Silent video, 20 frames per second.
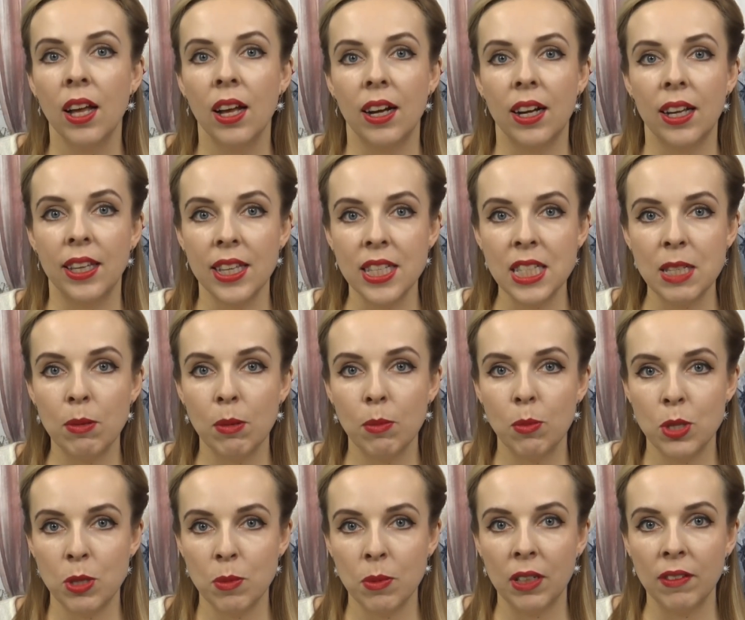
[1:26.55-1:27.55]
А если мы
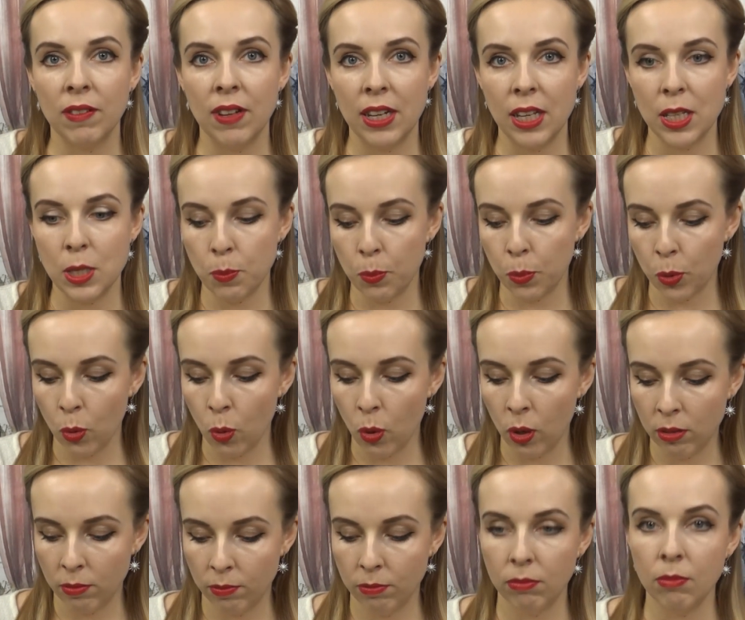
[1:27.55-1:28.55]
будем говорить
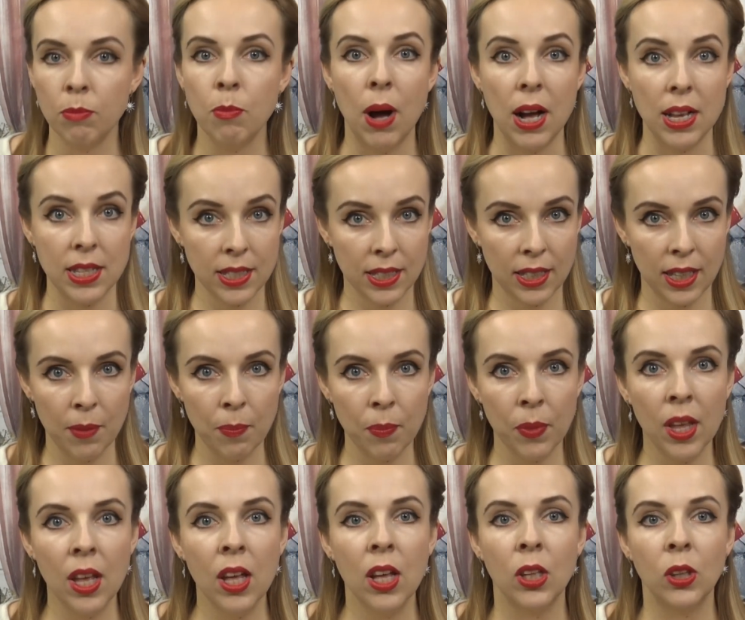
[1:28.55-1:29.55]
про маски,
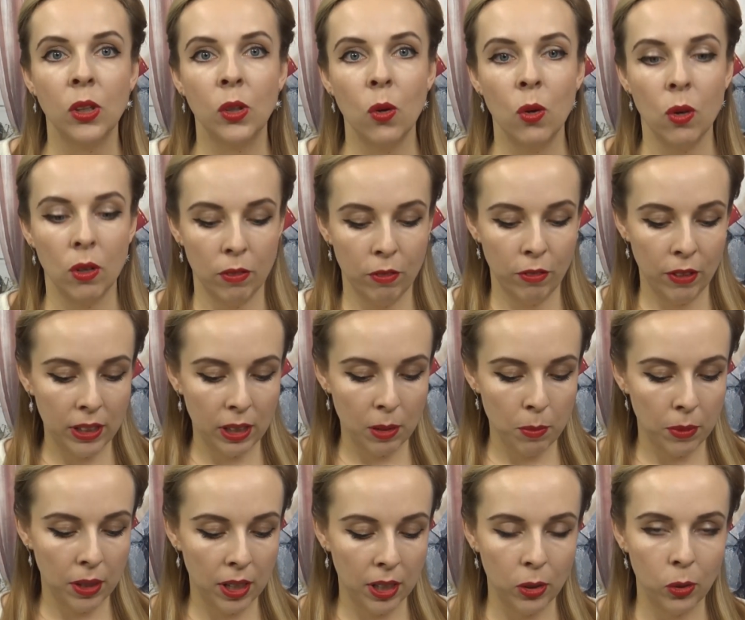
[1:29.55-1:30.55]
то в
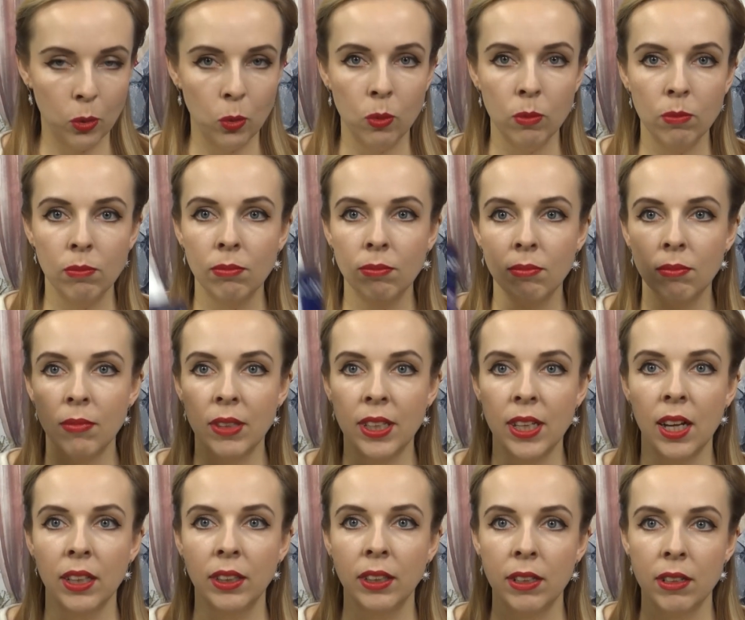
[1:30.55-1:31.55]
этом году
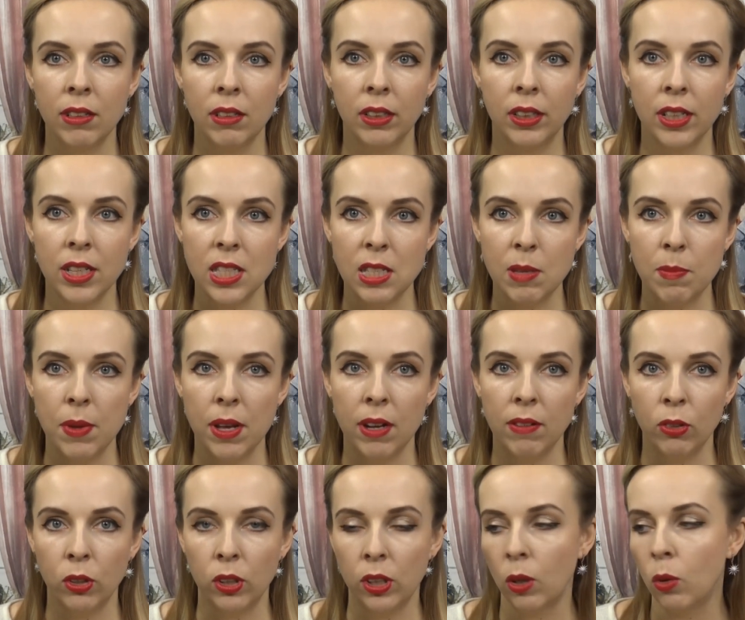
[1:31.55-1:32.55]
я открыла для себя
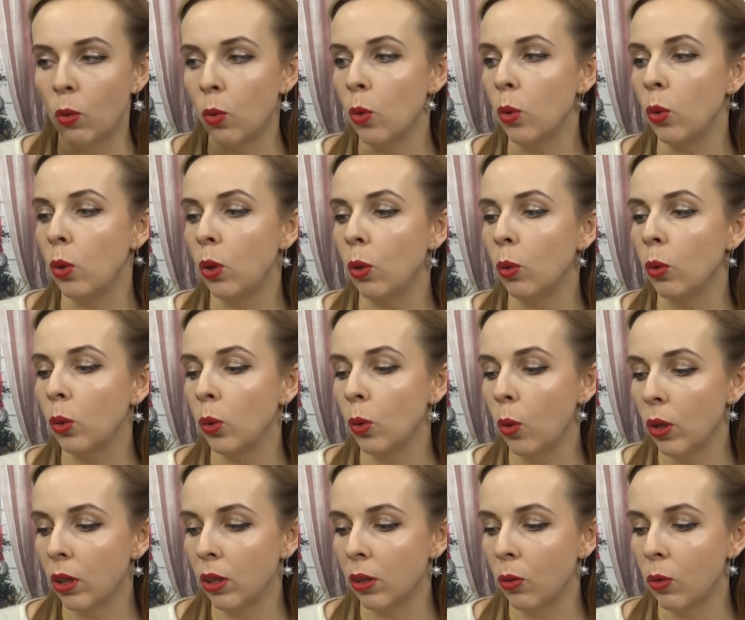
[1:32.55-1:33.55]
вот такую
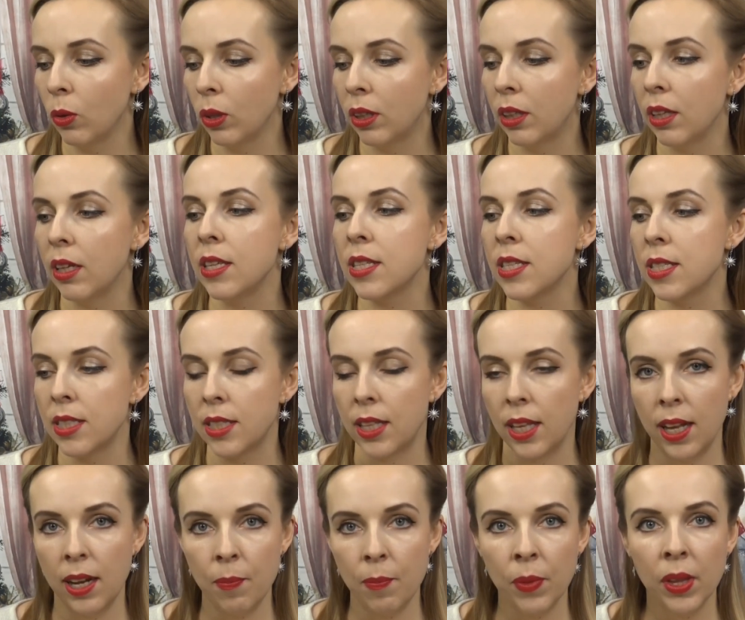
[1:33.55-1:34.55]
Ньютон от
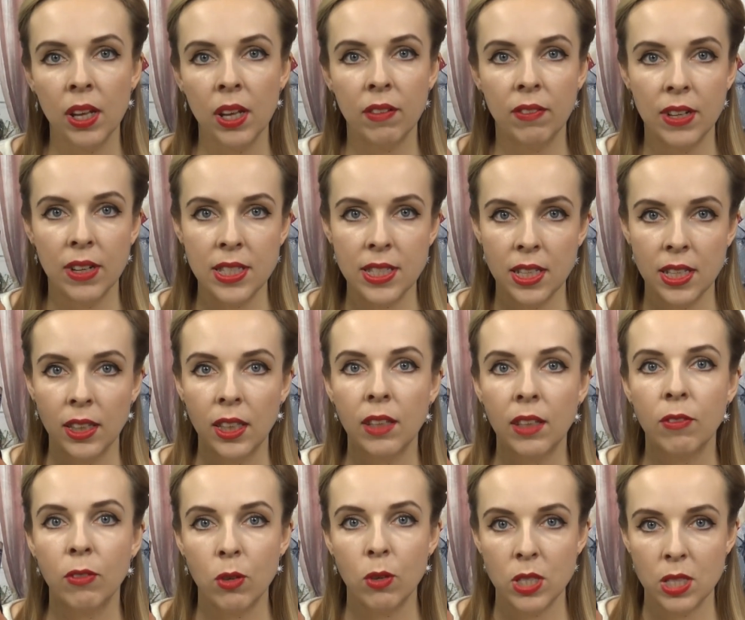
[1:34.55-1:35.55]
Estelle в
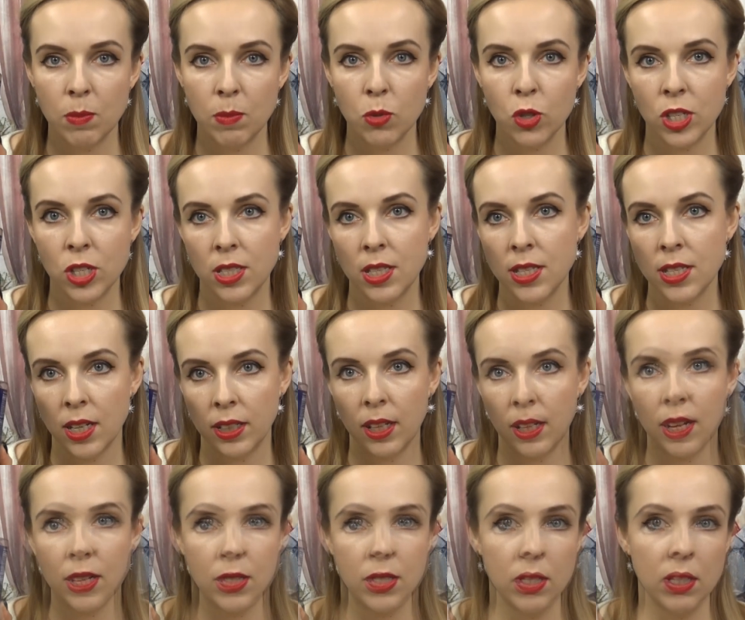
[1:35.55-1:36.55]
оттенке
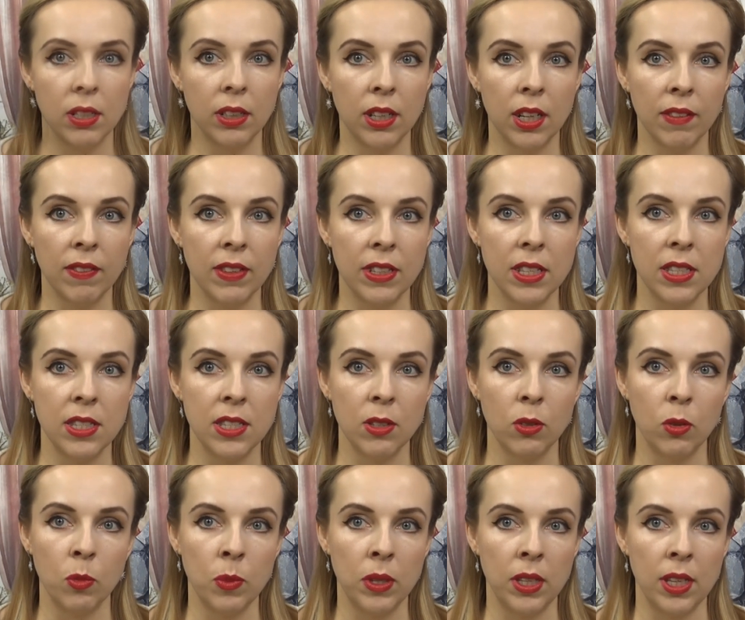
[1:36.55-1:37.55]
861. как видите,
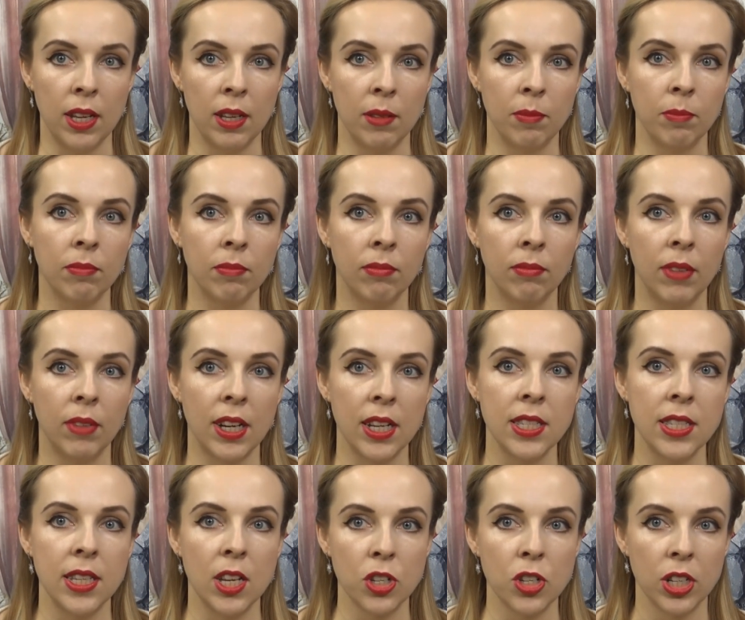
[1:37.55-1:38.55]
у меня
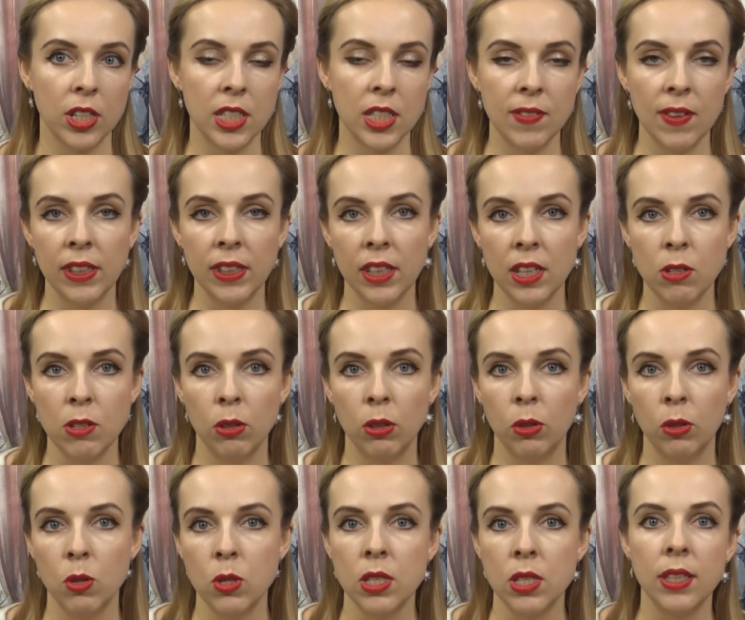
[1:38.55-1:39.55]
растяжка цвета идет,
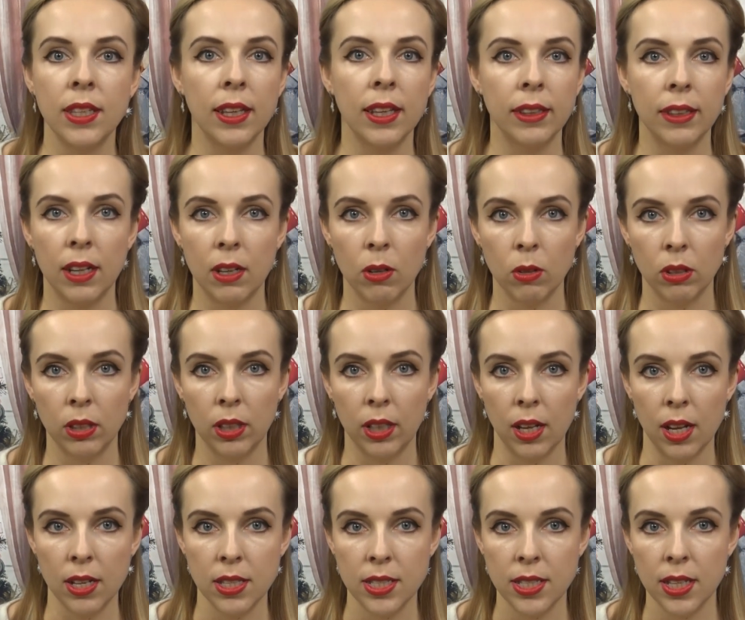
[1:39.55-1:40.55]
то есть
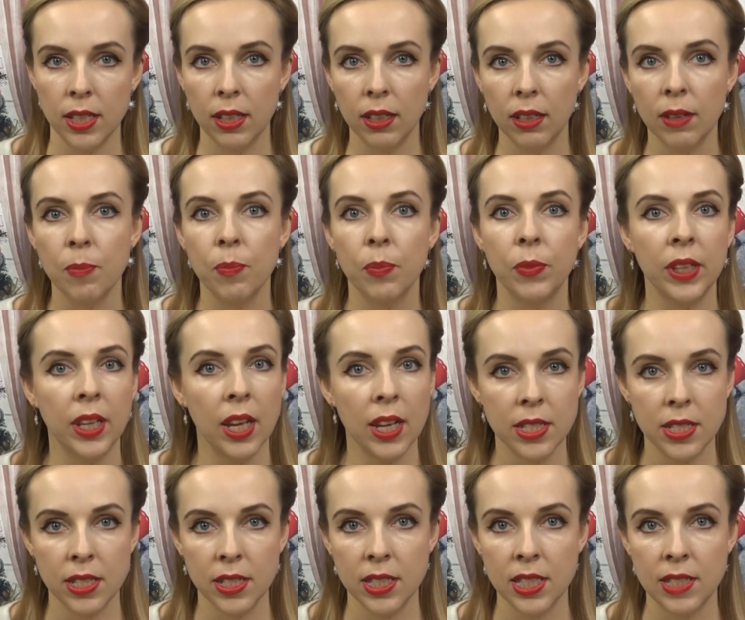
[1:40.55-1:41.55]
неоднородный оттенок, не
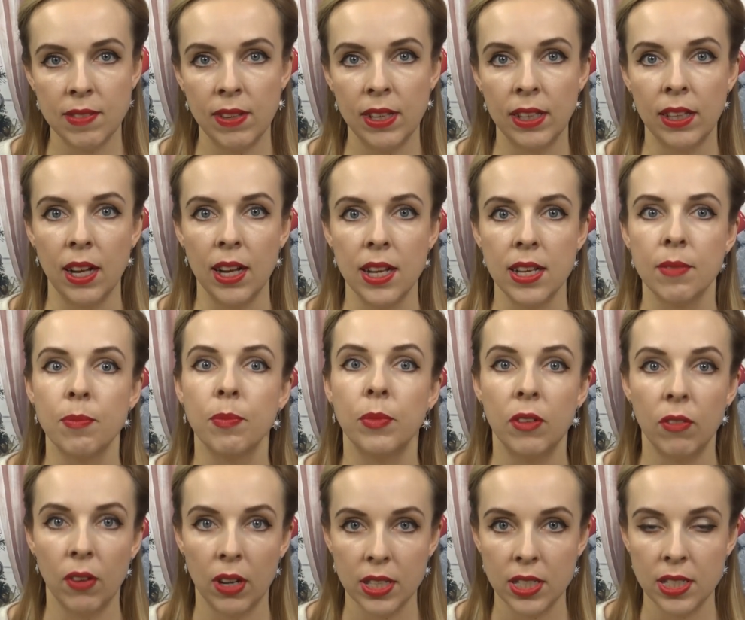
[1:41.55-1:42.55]
один цвет, а
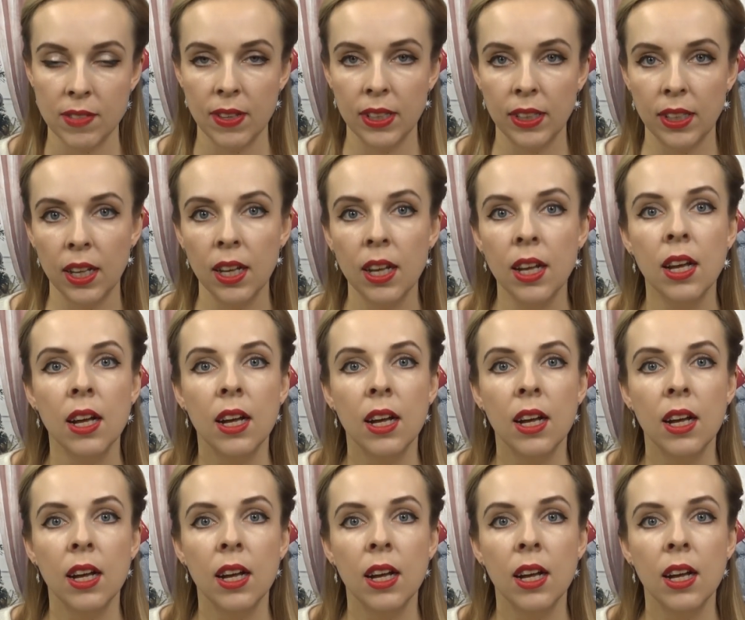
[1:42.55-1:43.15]
два цвета.